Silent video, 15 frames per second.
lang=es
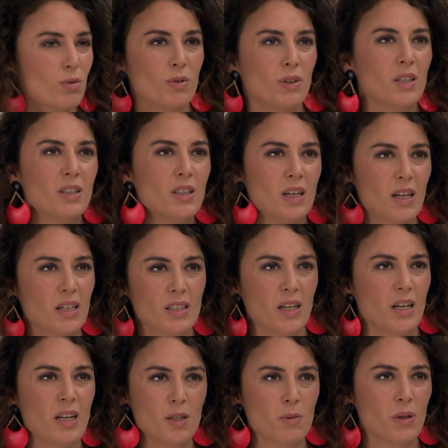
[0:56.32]
¿Quién te crees que
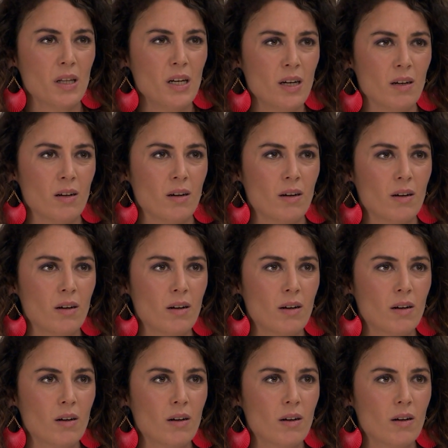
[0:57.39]
eres, Medina?
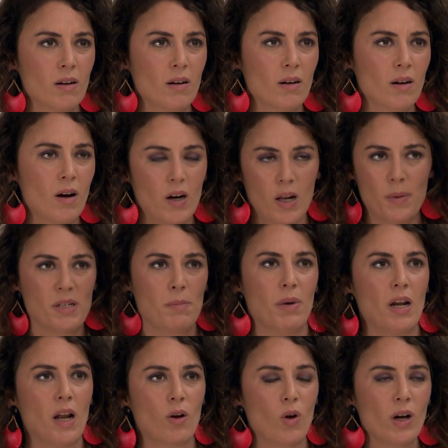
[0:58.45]
¿Ahora vas en plan
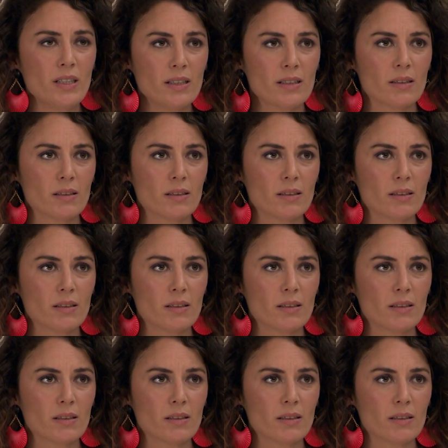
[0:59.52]
arrogante?